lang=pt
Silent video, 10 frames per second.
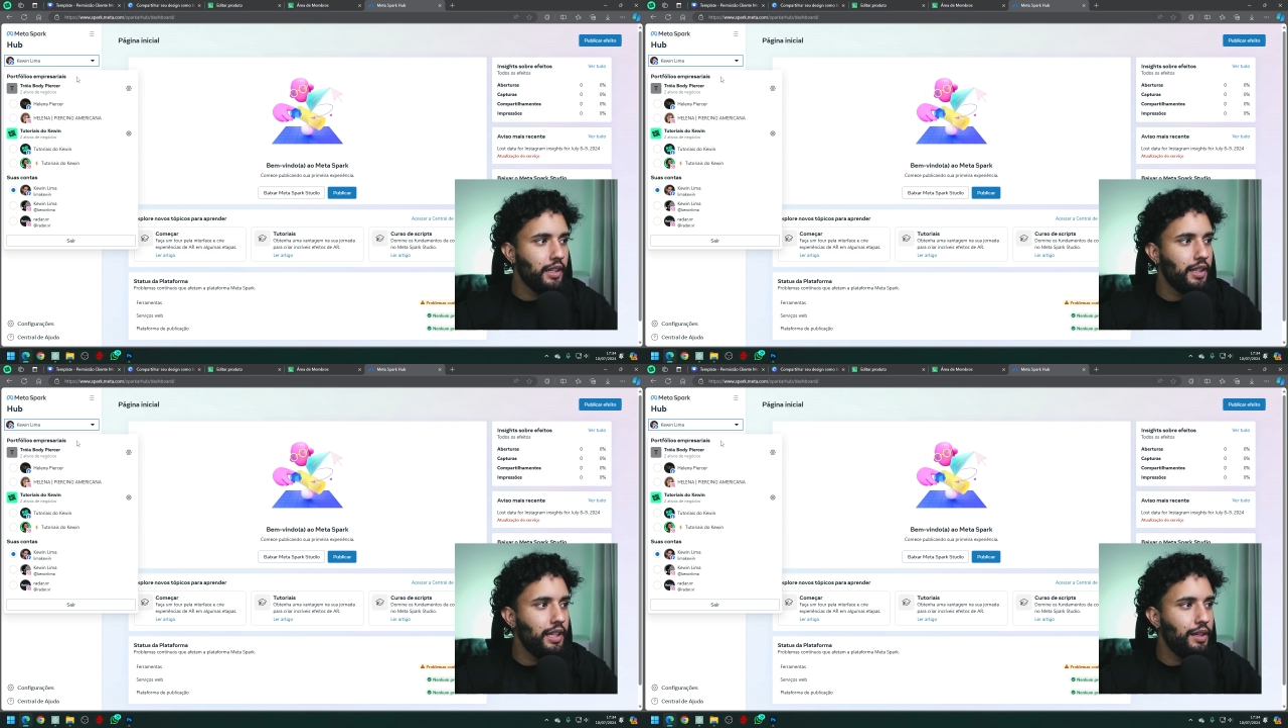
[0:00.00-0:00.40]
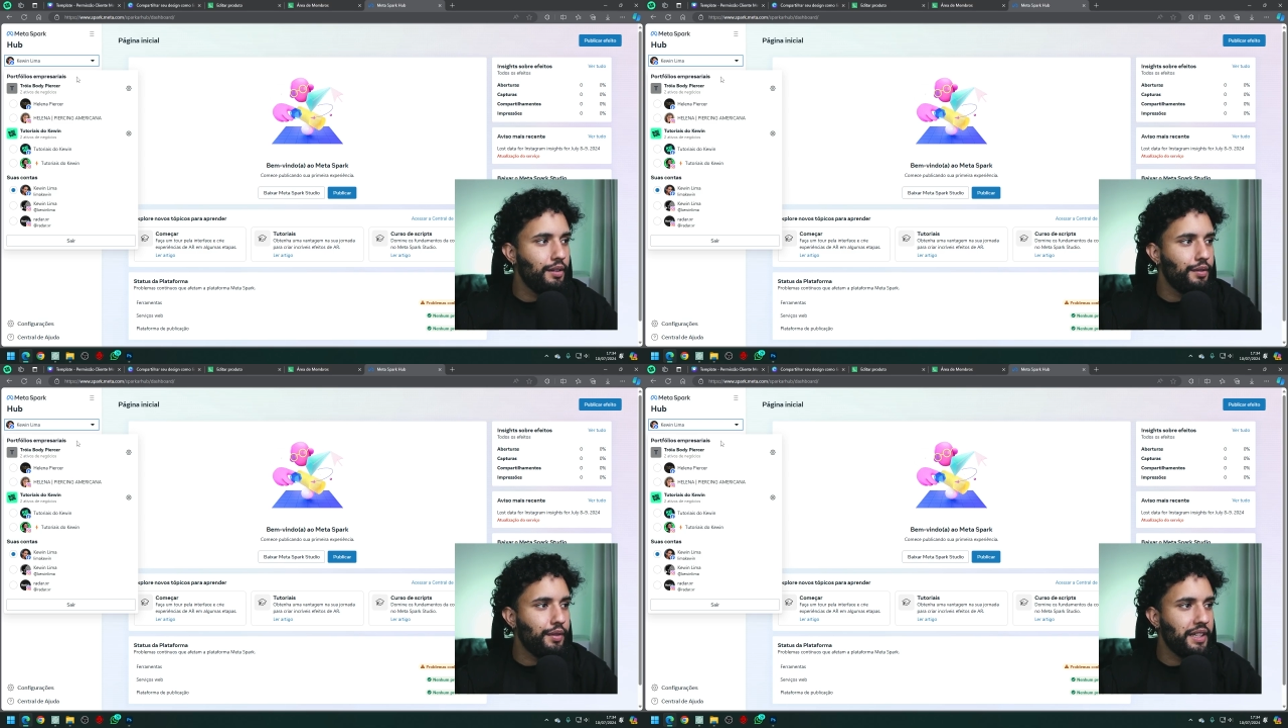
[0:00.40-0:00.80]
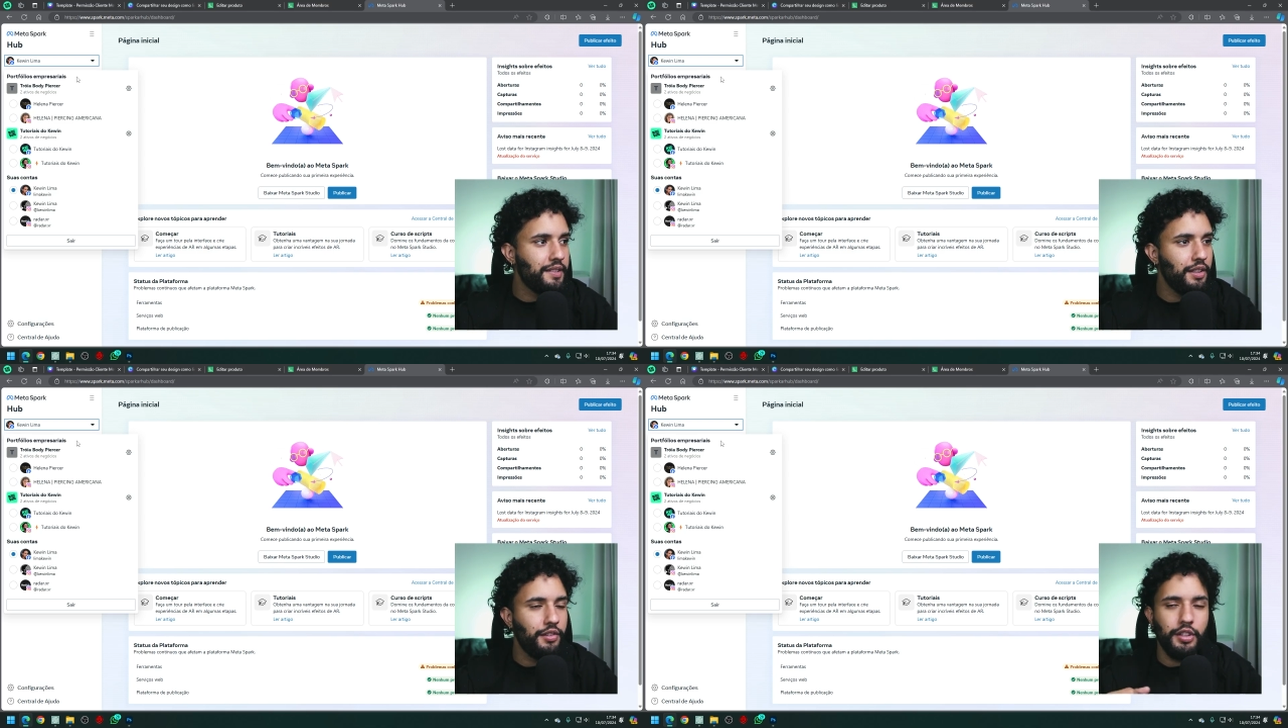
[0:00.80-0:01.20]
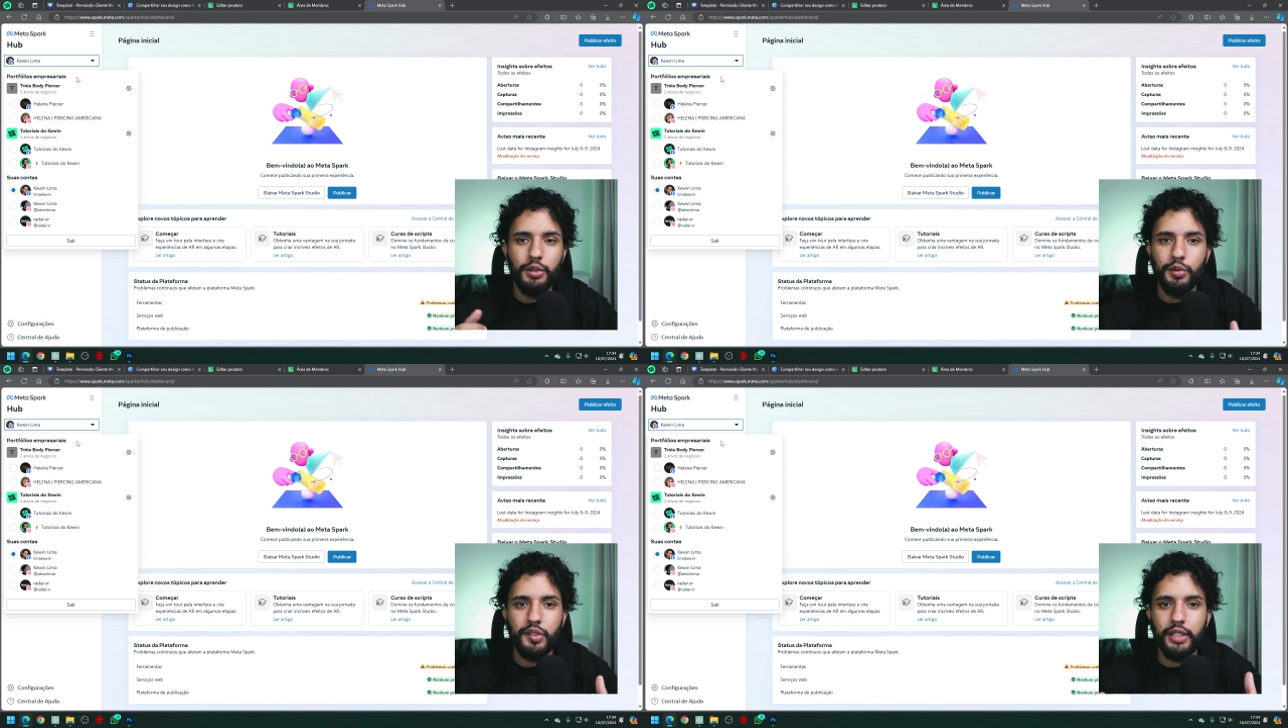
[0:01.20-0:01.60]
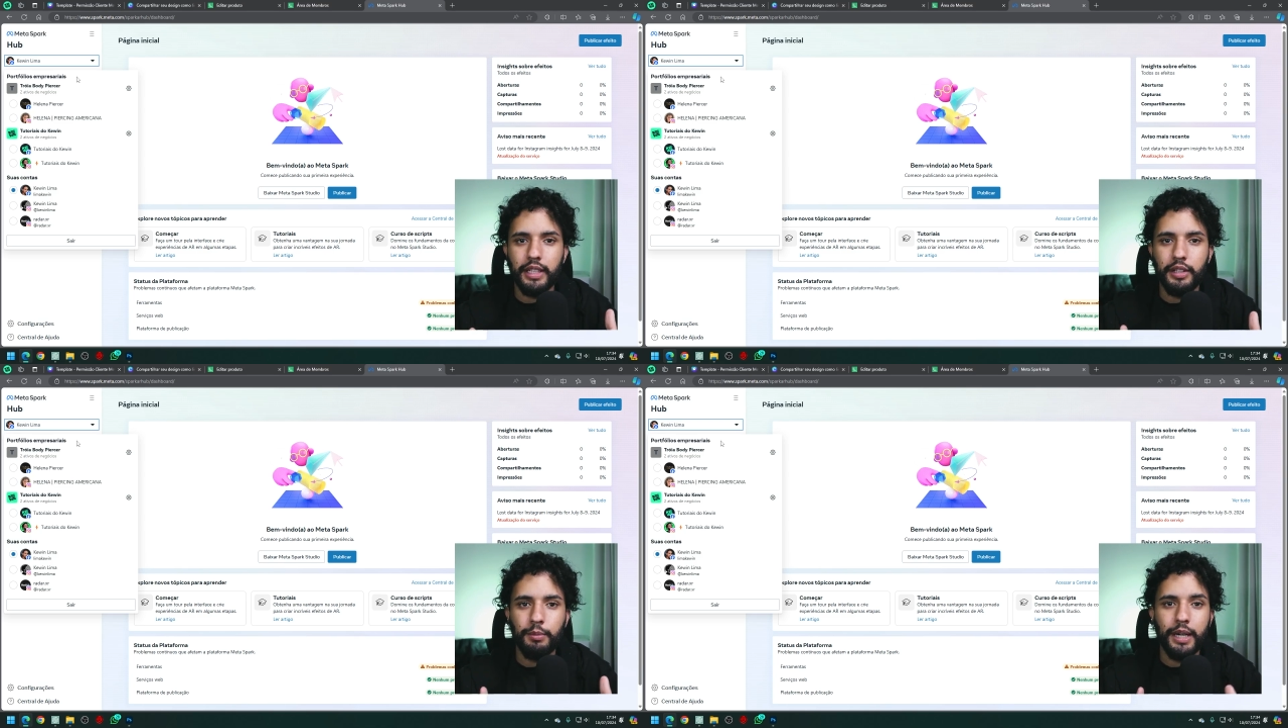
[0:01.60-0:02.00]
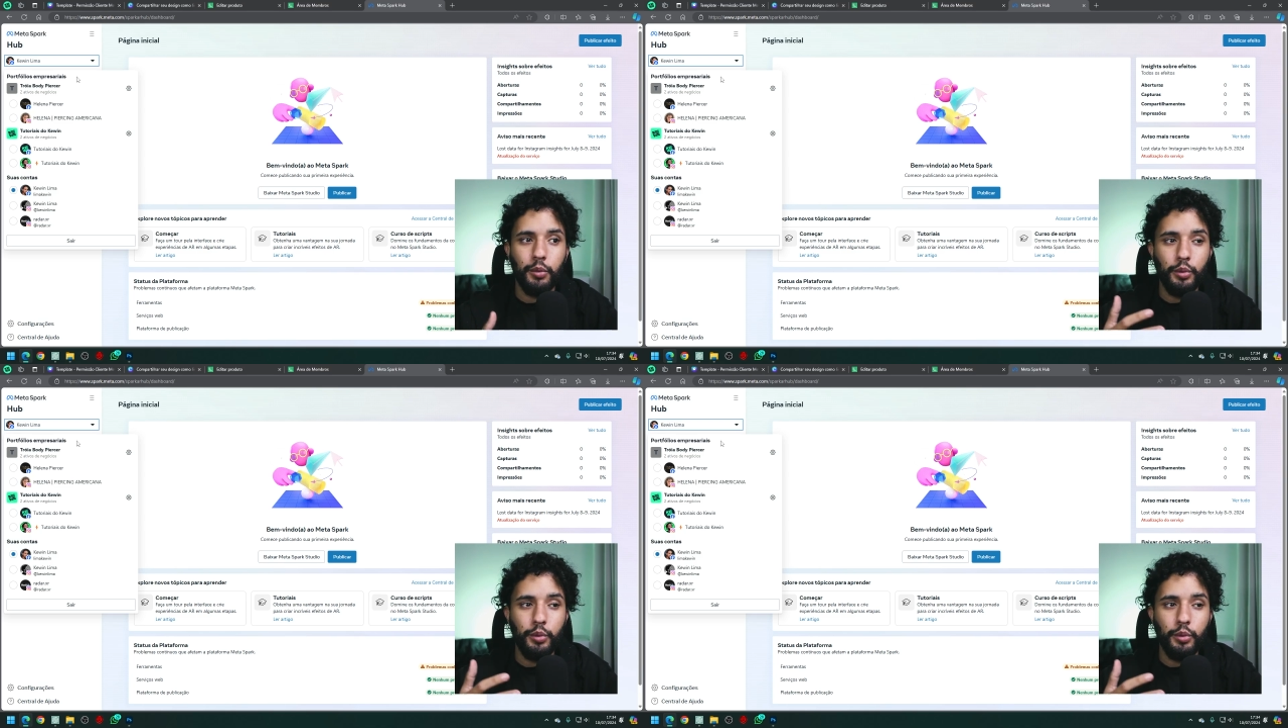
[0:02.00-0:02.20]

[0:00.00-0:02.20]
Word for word: que faz sentido ser aí uma